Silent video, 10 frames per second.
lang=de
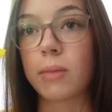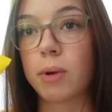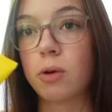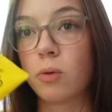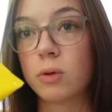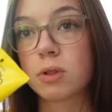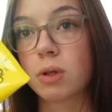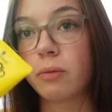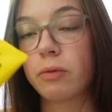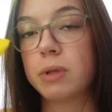immer meinen hohen
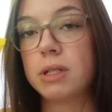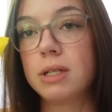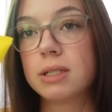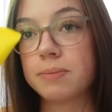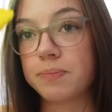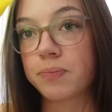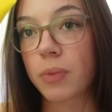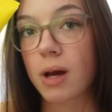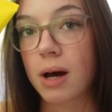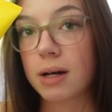Zopf mit diesem
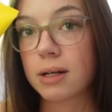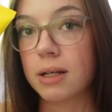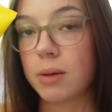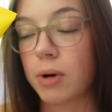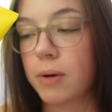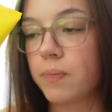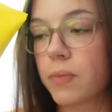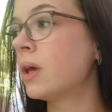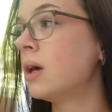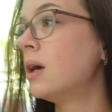Haarkleber.
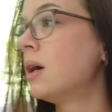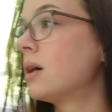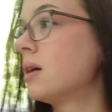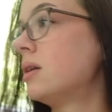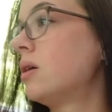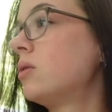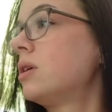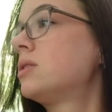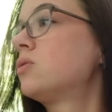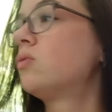Genau
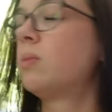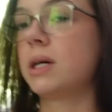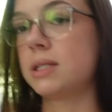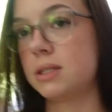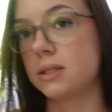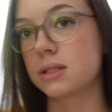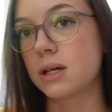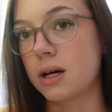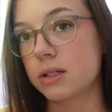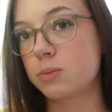dazu passend das
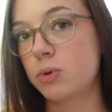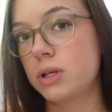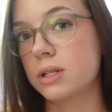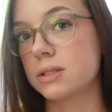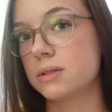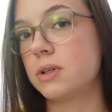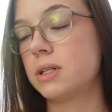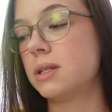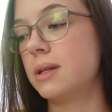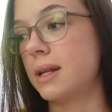Haarspray, das ist
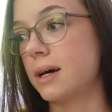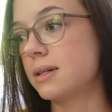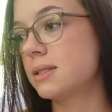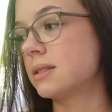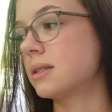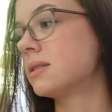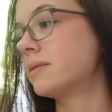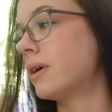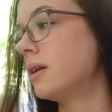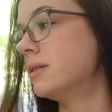wirklich nice. Das ist
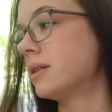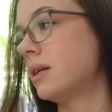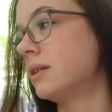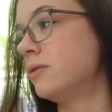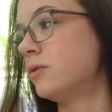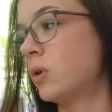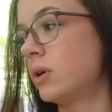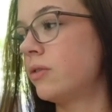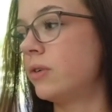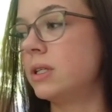zwar alles relativ
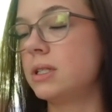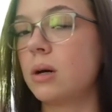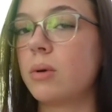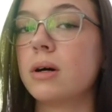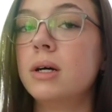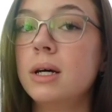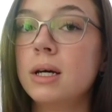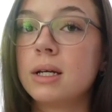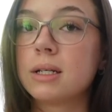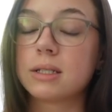teuer, finde ich, aber
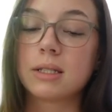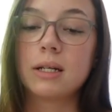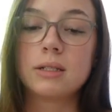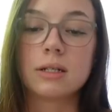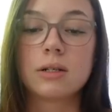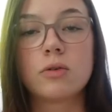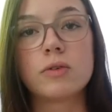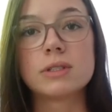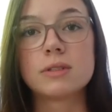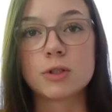das hält halt auch,
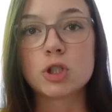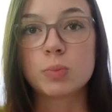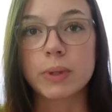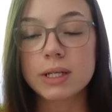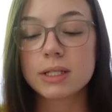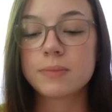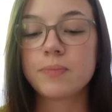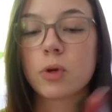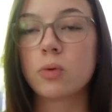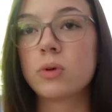was es verspricht.
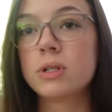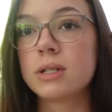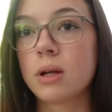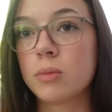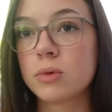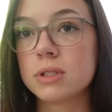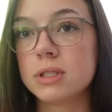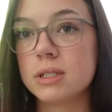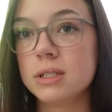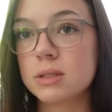Und dann benutze ich
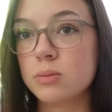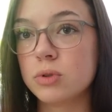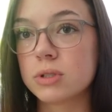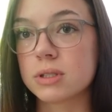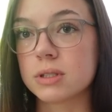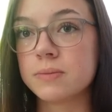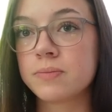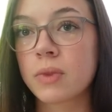hier diese Bürste.